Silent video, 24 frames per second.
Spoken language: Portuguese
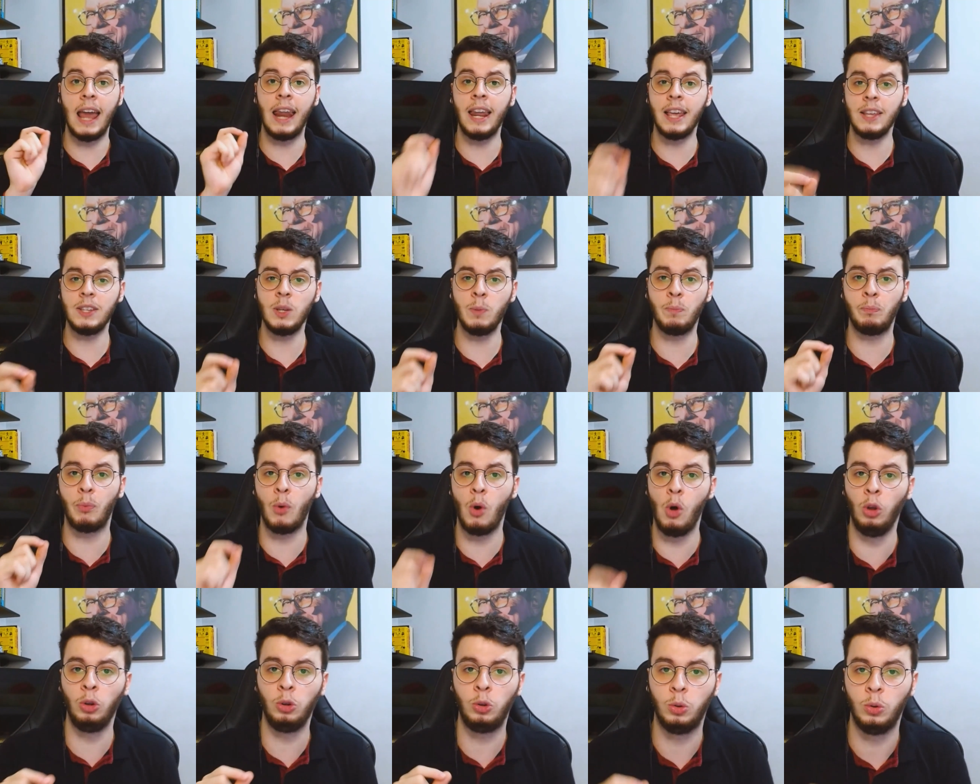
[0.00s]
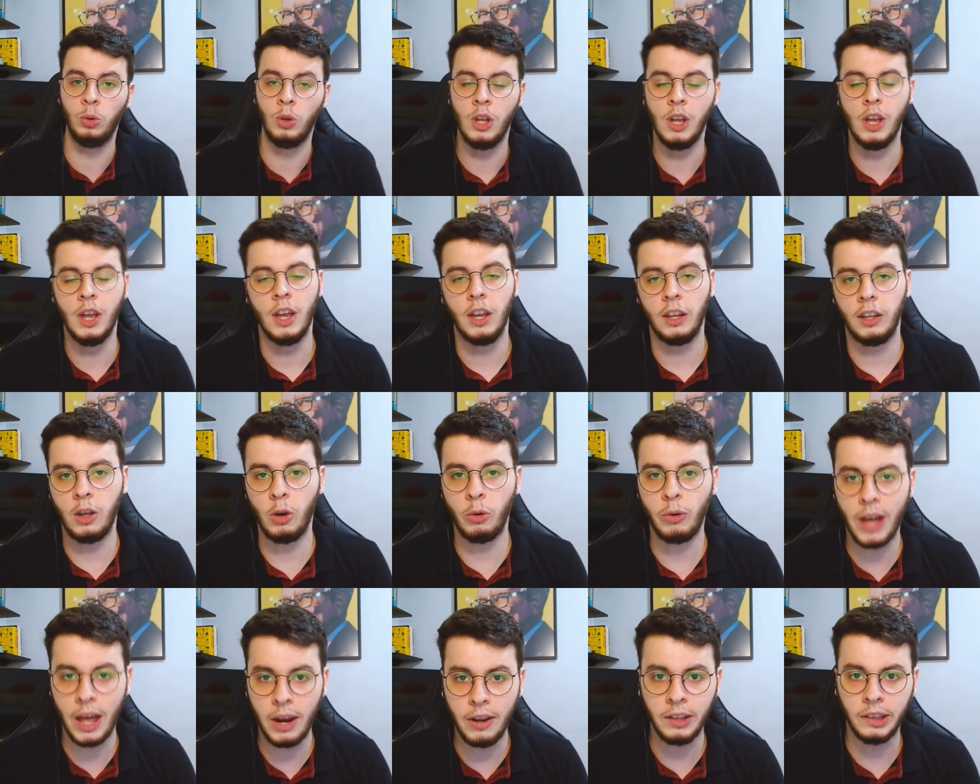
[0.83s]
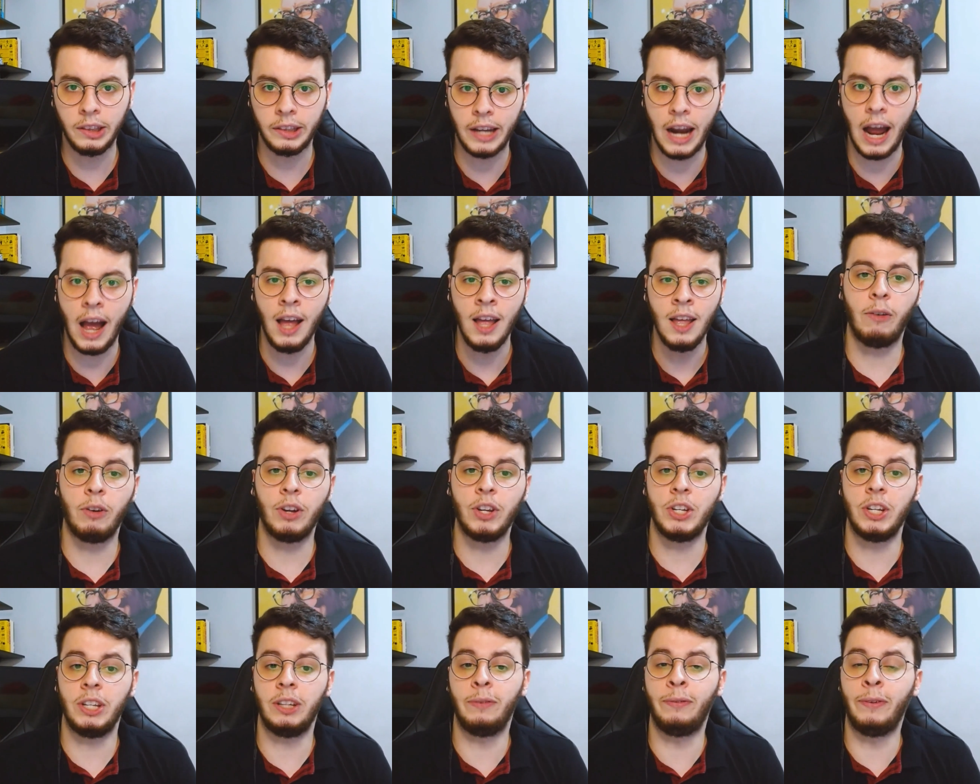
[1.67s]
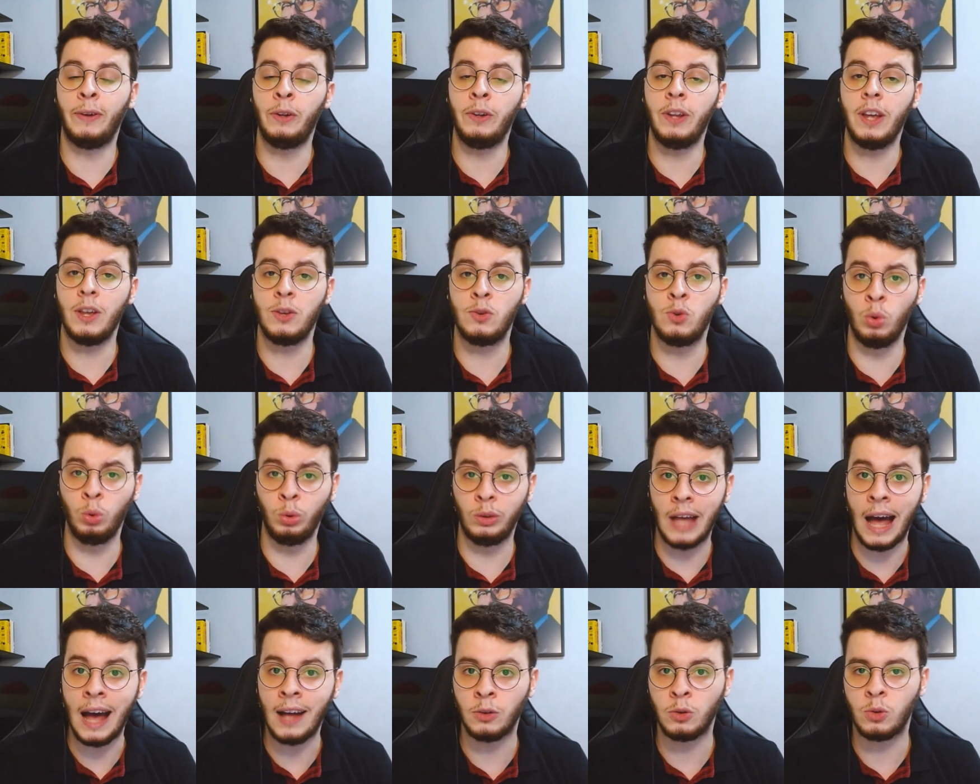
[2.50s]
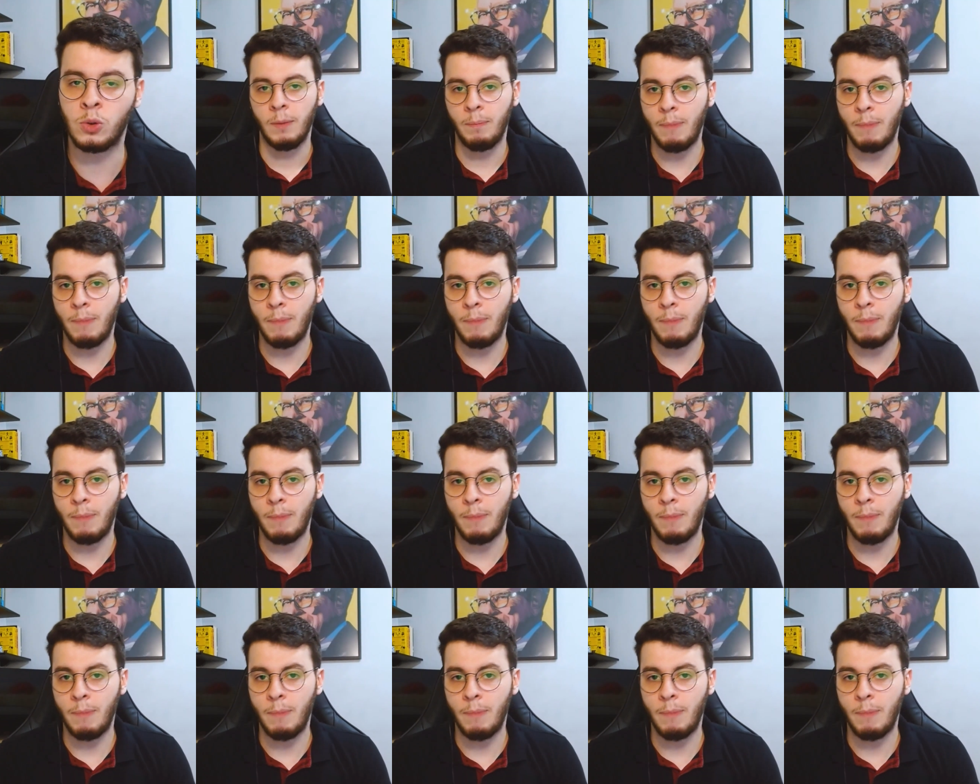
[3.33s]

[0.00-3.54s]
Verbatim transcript: é nesse ponto que eu quero entrar quando a gente está falando de resultados.